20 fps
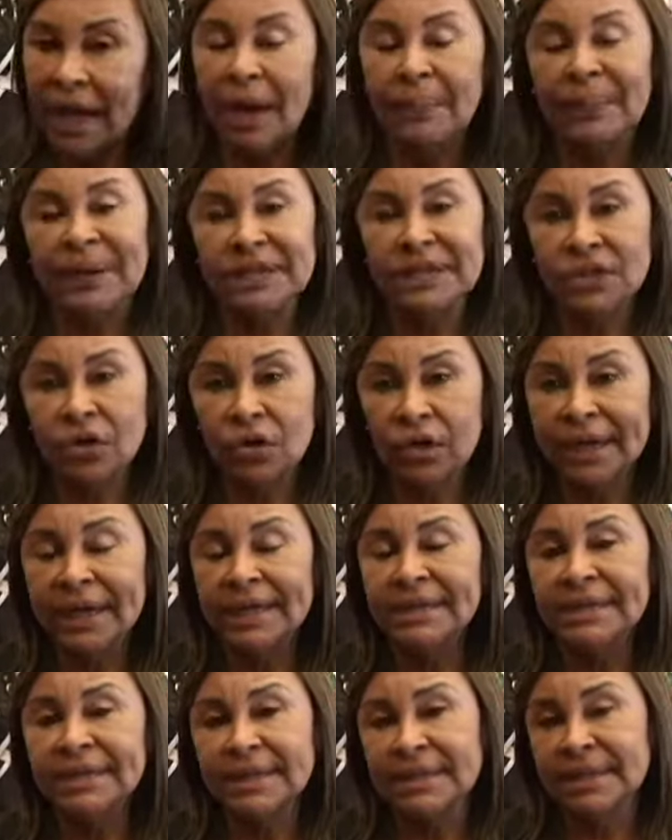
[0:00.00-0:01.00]
las
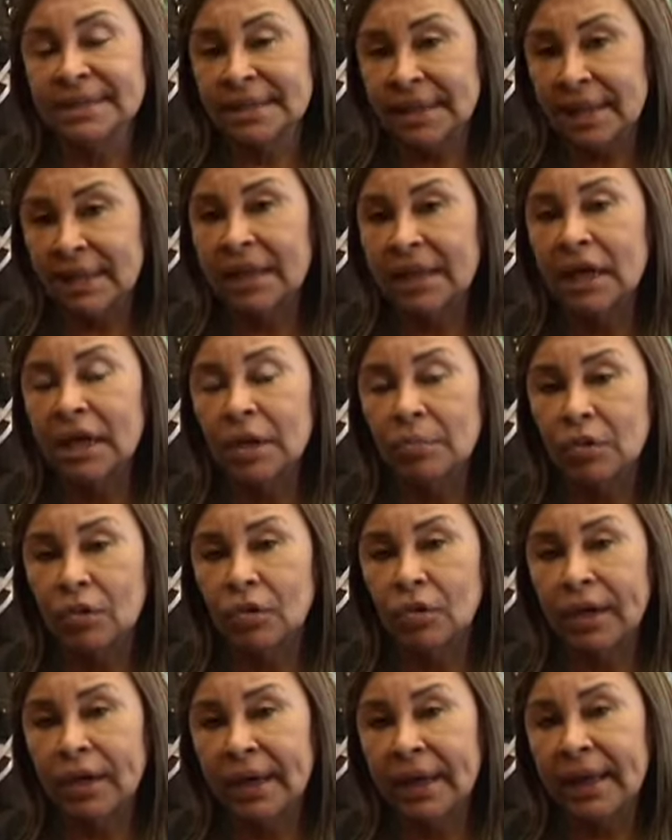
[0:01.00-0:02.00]
personas que se sientan
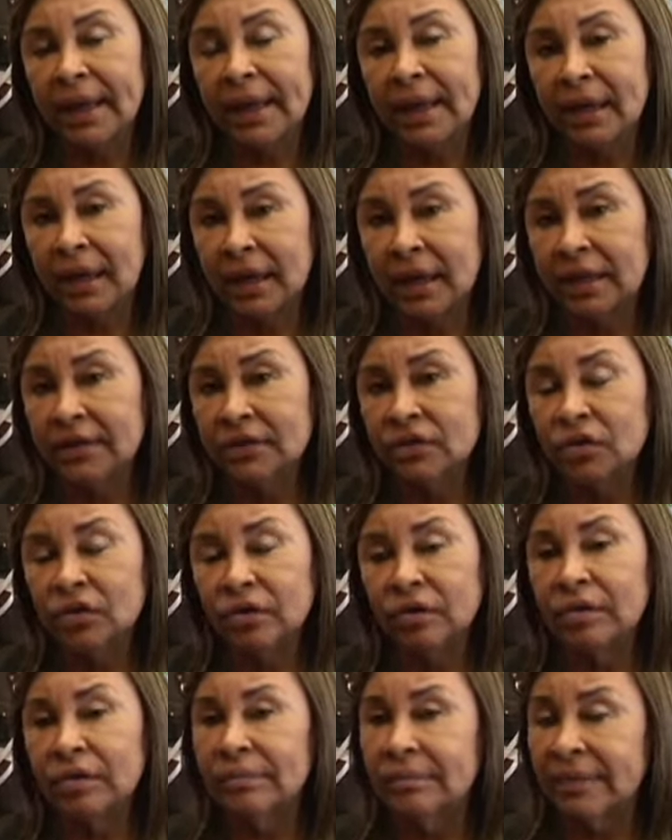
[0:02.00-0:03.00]
involucradas en
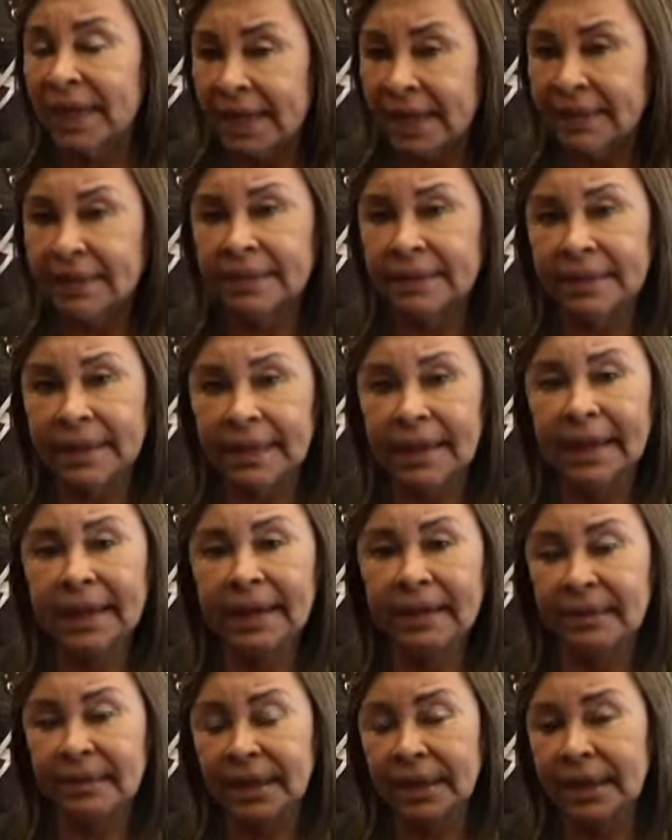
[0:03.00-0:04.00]
esto van a tener la
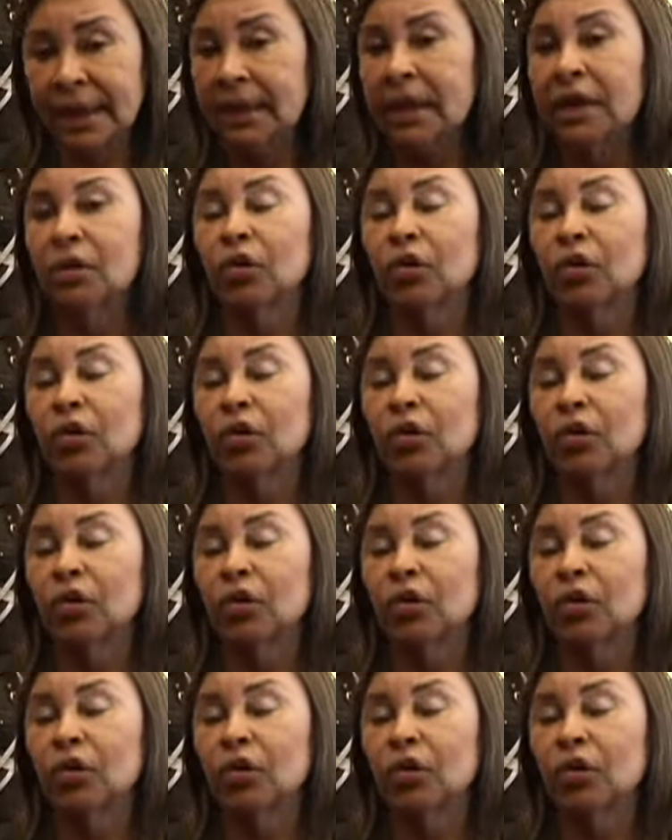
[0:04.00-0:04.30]
cabida que